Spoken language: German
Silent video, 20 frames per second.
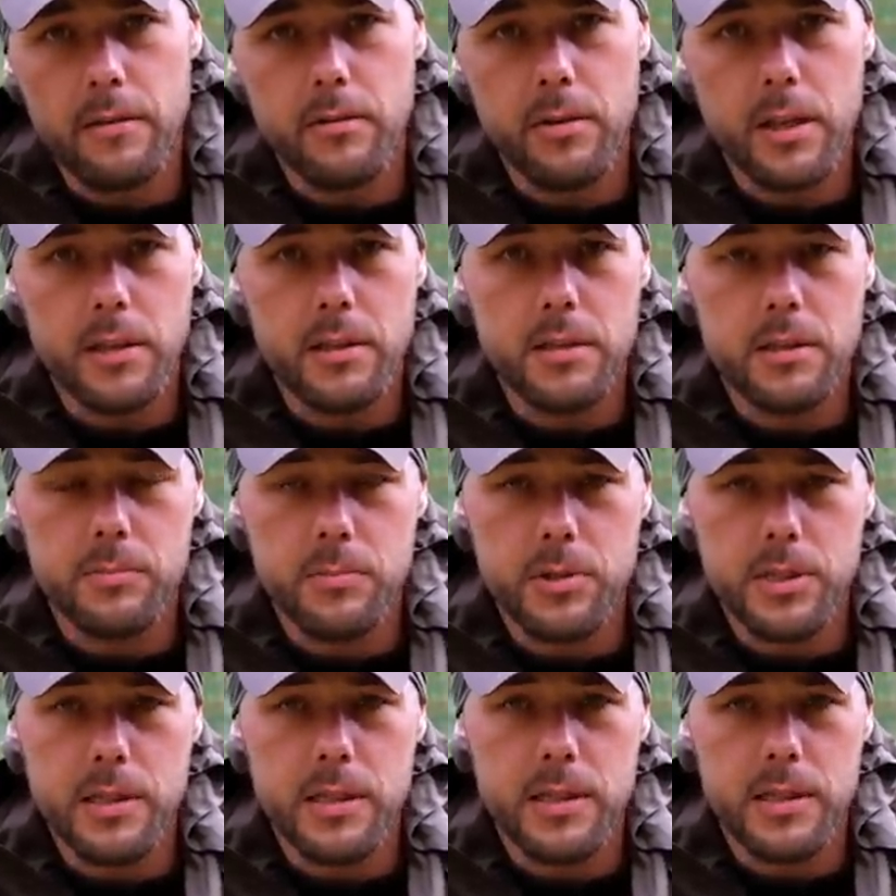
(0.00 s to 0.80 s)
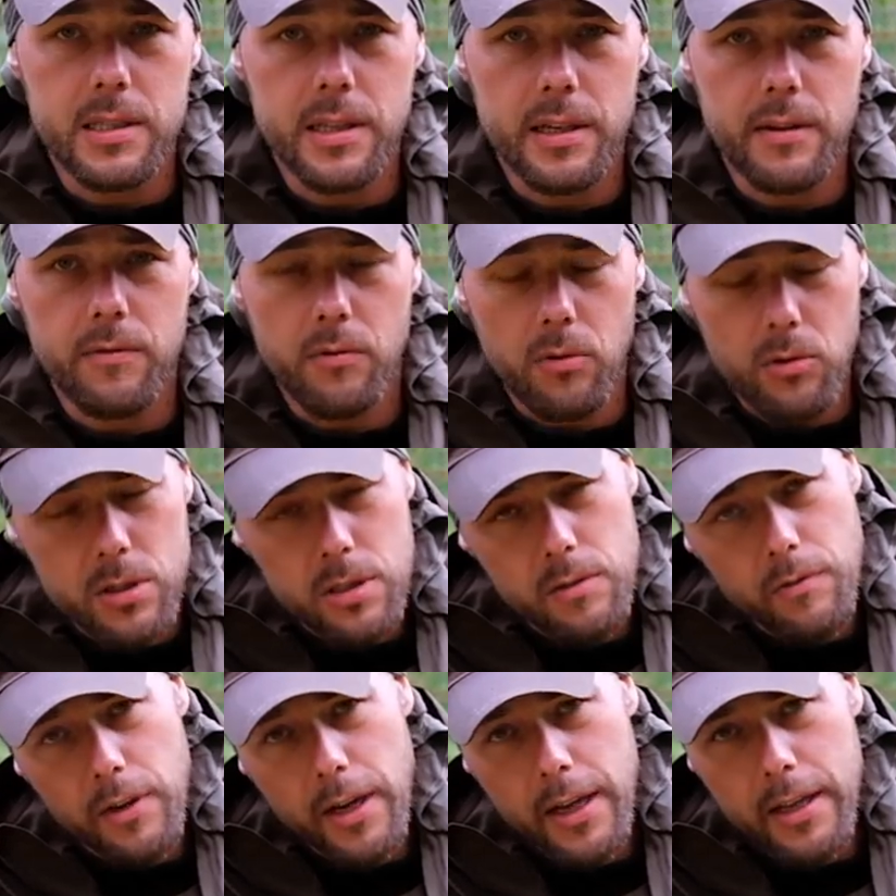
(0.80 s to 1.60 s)
Ich werde euch das ein bisschen erzählen, was
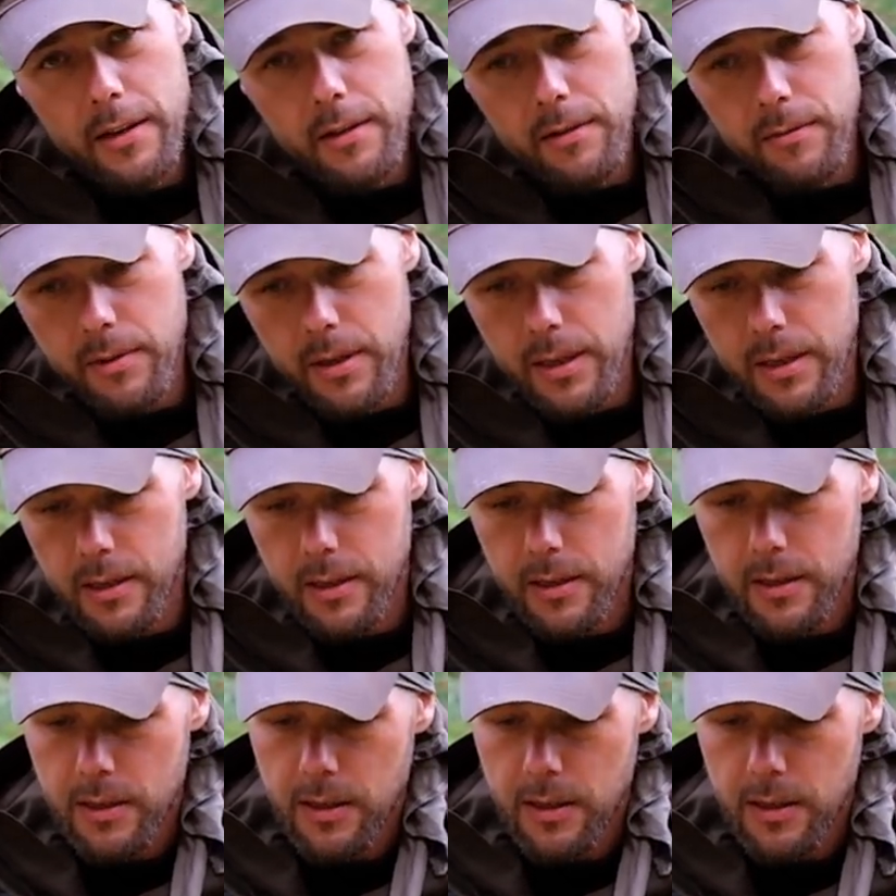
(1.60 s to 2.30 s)
sich verändern wird.